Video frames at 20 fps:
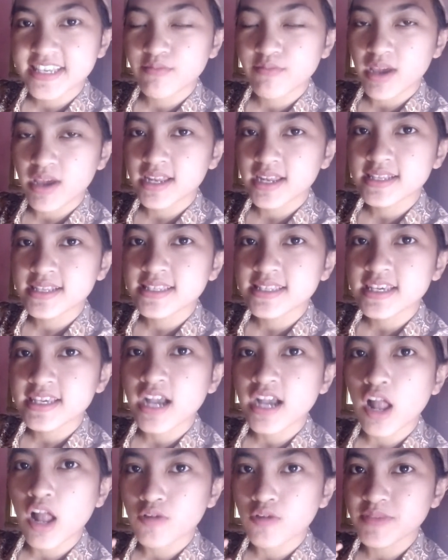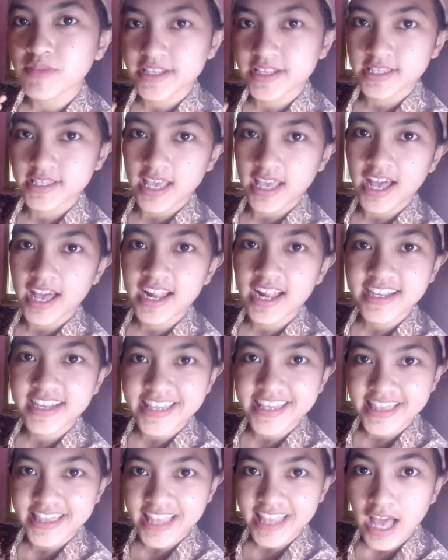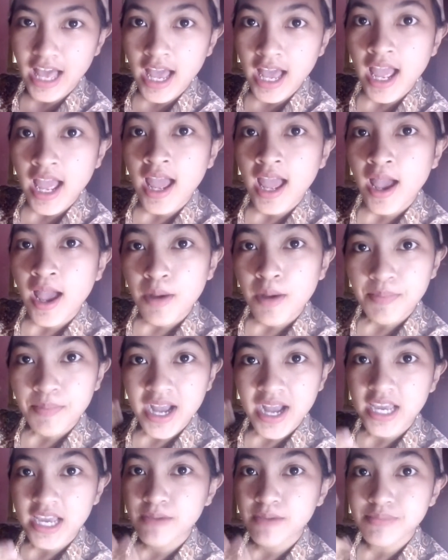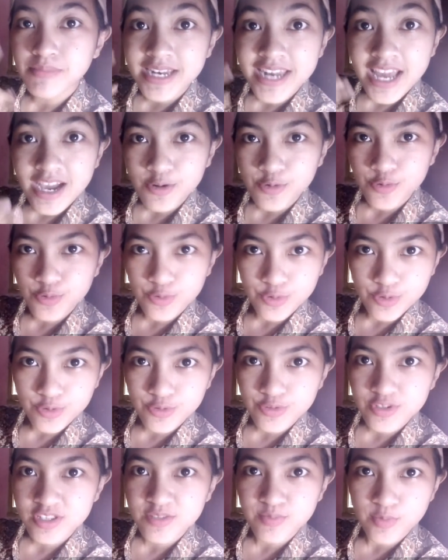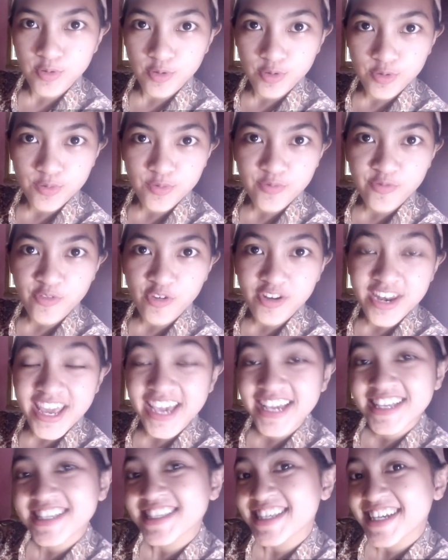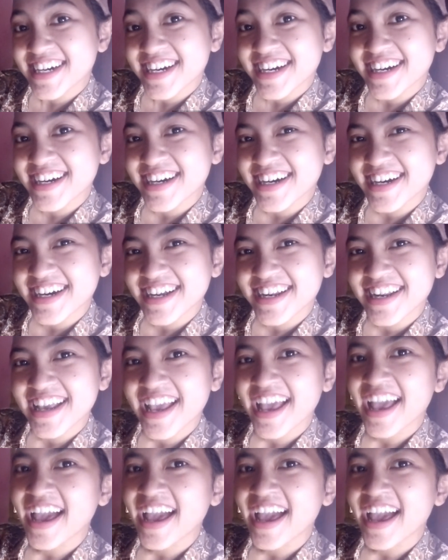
Gimana sih kalau misal kita pakai bedak dulu sebelum foundation?